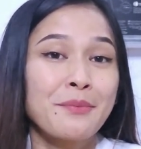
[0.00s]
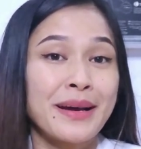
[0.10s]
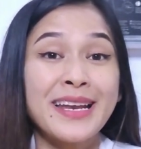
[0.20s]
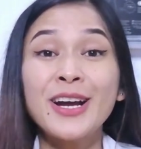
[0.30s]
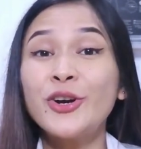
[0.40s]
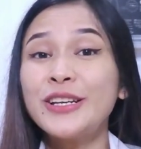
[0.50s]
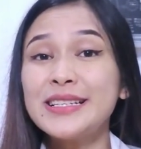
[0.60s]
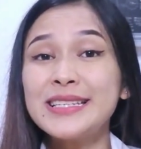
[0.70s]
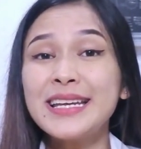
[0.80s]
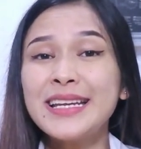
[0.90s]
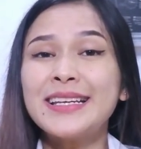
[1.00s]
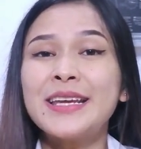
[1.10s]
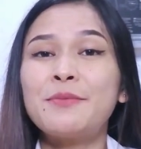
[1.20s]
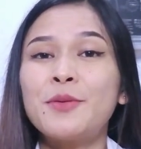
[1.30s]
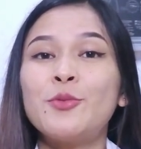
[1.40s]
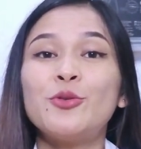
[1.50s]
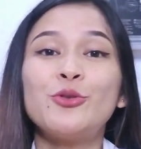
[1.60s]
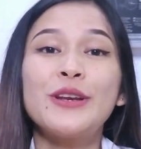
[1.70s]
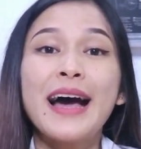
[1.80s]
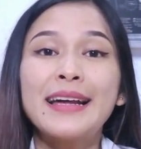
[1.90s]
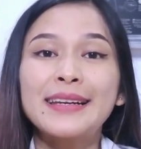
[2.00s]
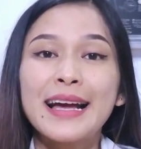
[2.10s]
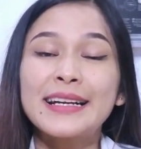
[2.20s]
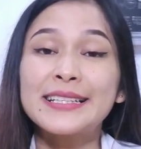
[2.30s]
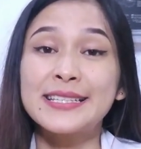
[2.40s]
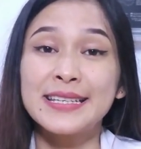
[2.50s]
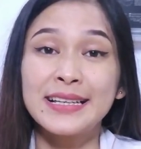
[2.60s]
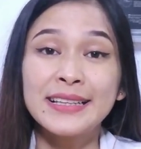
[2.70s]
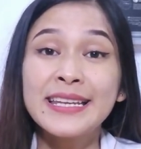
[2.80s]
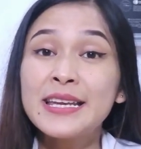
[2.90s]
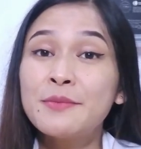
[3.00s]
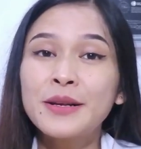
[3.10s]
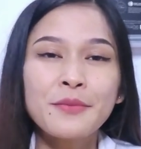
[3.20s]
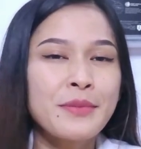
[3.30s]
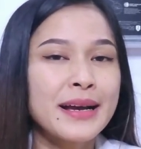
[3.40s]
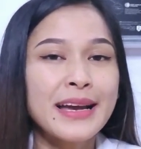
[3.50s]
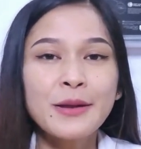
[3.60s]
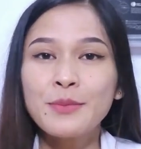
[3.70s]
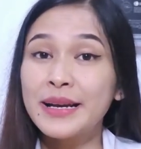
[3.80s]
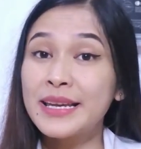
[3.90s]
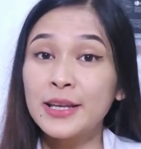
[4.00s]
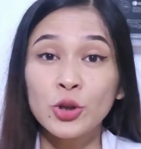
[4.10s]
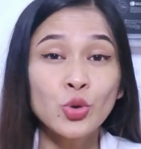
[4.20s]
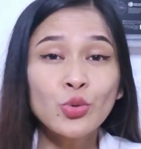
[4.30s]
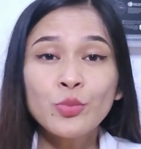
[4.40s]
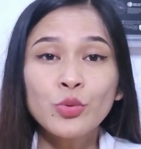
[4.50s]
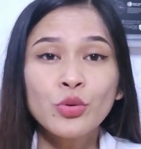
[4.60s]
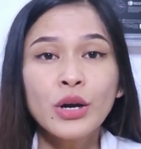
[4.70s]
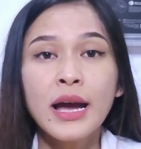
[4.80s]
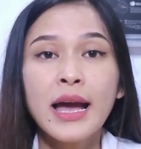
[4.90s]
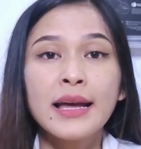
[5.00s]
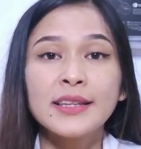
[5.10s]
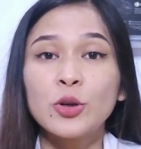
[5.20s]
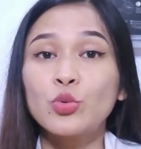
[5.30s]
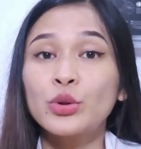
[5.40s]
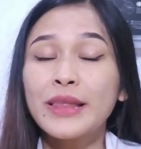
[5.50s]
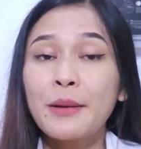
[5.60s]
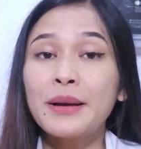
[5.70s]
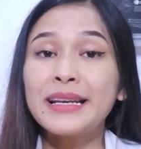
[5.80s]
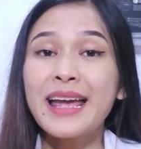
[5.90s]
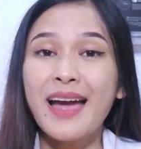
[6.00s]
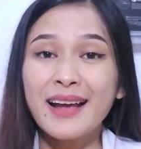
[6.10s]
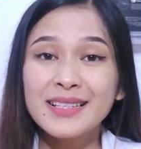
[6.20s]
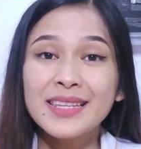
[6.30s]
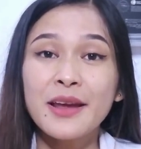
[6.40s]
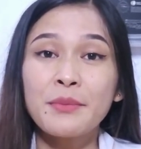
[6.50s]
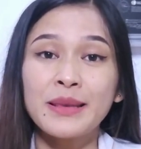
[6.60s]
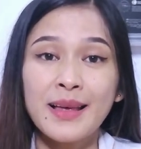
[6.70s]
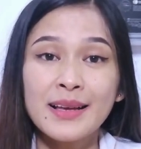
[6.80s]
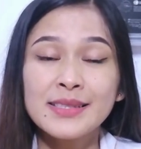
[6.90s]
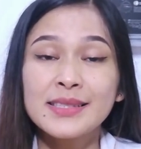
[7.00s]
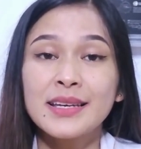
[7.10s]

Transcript: Pada kondisi ini, pembuluh darah kecil di berbagai bagian tubuh, terutama di ekstremitas,